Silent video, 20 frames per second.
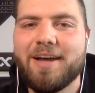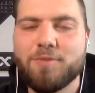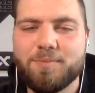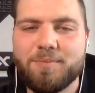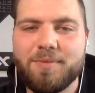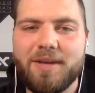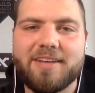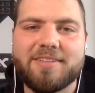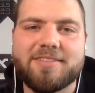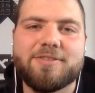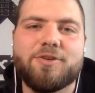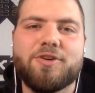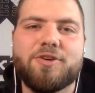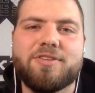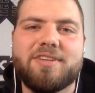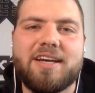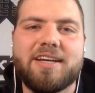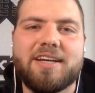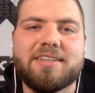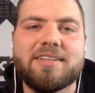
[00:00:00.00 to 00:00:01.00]
mit dem ersten
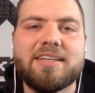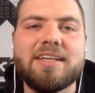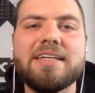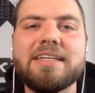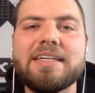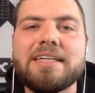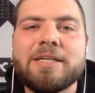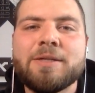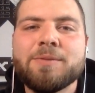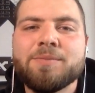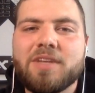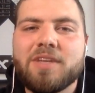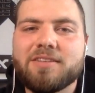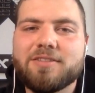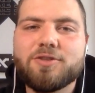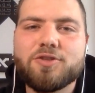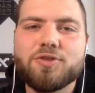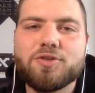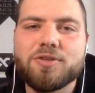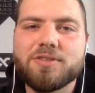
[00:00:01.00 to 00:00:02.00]
Kontakt.
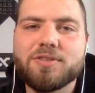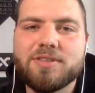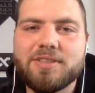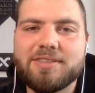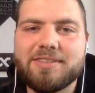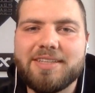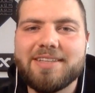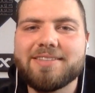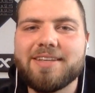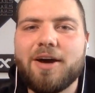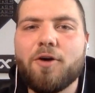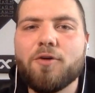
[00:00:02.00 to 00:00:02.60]
Das ist schon ein sehr, sehr